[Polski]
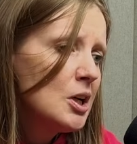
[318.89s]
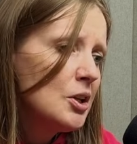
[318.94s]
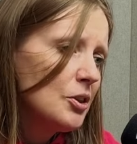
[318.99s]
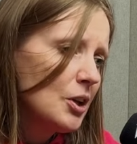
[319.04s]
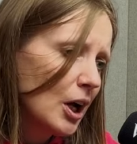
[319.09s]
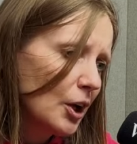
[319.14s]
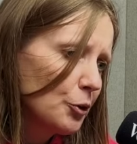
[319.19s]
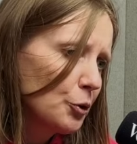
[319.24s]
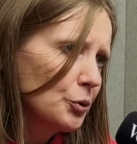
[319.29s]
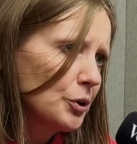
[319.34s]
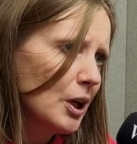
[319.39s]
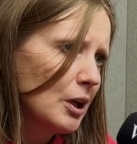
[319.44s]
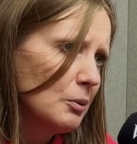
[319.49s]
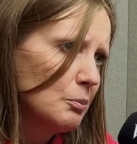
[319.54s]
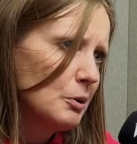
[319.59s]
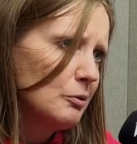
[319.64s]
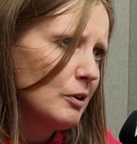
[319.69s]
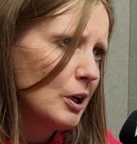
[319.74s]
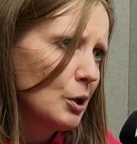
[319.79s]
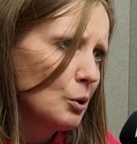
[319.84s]
No a tutaj
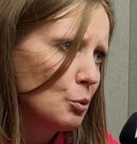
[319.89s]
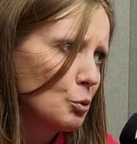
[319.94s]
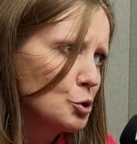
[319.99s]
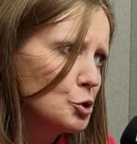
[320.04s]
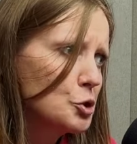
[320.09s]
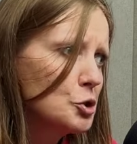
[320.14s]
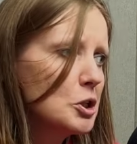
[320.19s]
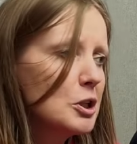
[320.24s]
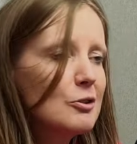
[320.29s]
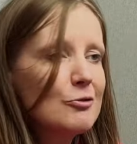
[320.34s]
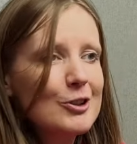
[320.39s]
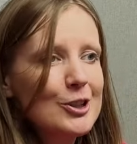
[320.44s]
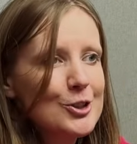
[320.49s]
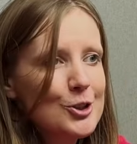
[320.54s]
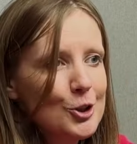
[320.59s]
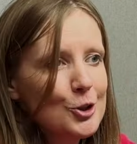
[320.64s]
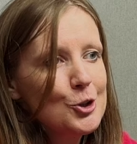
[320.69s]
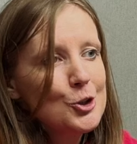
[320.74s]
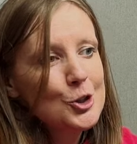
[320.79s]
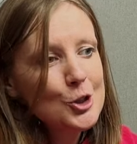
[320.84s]
bywa różnie, więc
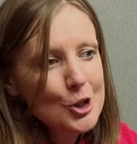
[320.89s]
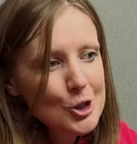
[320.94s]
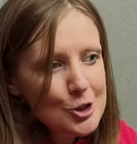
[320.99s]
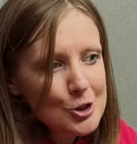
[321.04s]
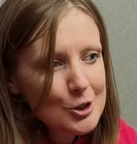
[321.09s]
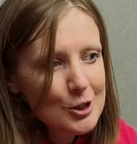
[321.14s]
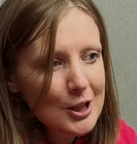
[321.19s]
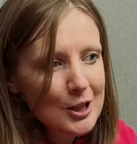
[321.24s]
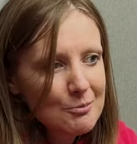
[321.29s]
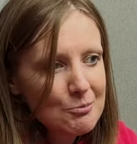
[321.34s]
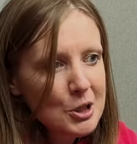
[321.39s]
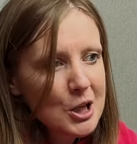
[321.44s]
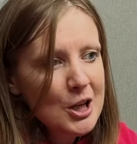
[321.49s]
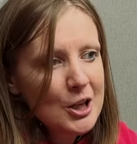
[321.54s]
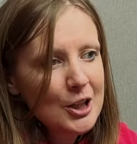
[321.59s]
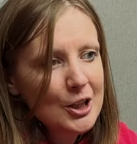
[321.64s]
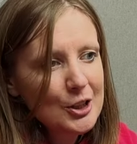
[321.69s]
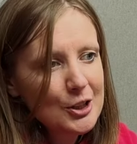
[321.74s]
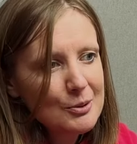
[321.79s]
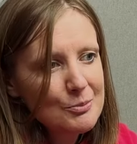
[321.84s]
gdzieś tam
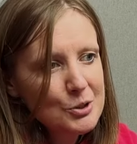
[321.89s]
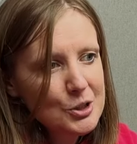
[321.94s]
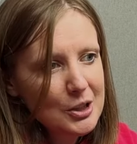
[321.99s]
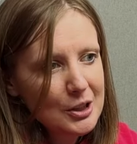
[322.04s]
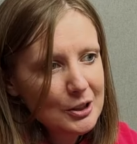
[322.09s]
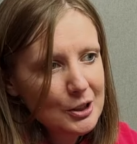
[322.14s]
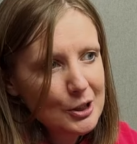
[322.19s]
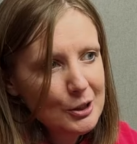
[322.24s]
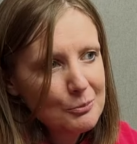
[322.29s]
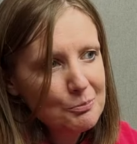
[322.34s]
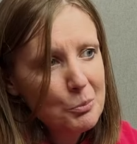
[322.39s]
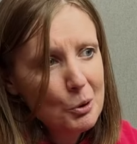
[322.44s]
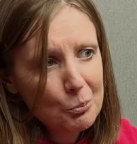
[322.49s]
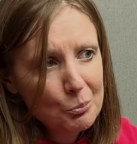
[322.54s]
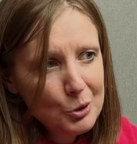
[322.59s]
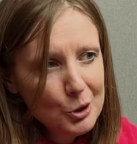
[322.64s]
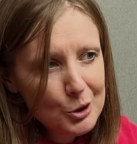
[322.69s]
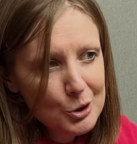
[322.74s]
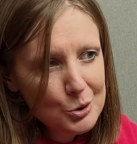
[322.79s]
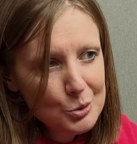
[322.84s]
jednym z takich
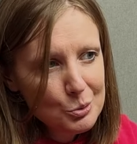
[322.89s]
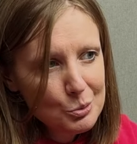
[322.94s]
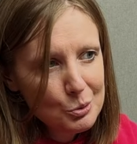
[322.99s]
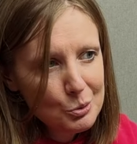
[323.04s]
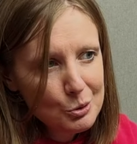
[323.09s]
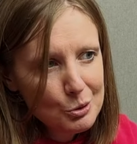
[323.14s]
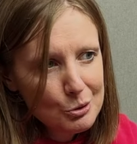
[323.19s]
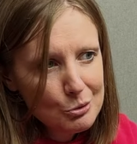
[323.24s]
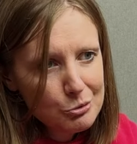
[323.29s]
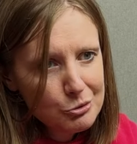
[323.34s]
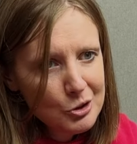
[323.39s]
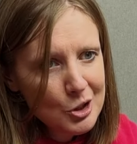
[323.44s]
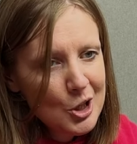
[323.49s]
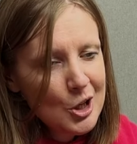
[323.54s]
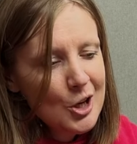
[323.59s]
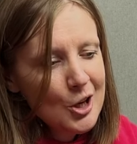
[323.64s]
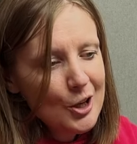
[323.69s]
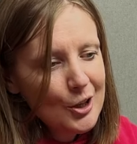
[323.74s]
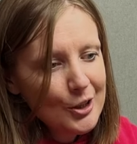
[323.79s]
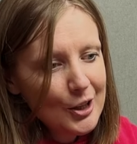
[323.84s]
pomysłów
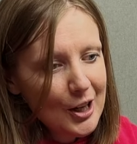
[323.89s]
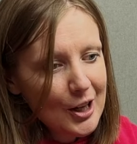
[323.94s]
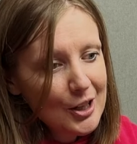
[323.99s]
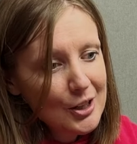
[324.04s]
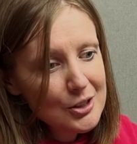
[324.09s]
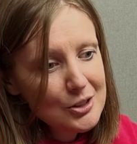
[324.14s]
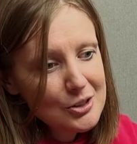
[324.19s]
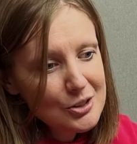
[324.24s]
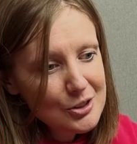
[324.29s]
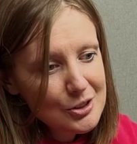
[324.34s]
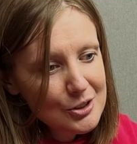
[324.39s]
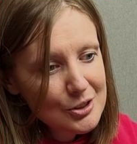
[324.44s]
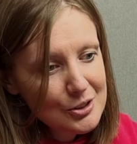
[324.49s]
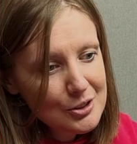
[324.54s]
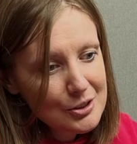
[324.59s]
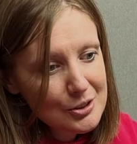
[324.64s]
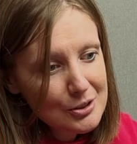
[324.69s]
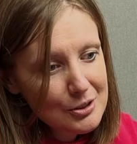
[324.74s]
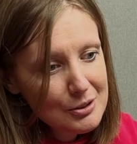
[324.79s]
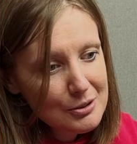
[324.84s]
jest
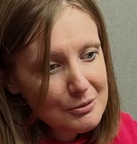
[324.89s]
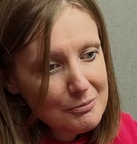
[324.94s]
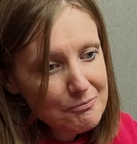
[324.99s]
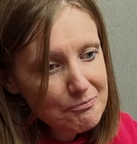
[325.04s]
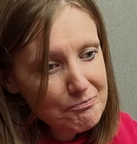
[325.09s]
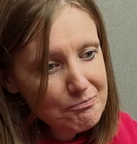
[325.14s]
e,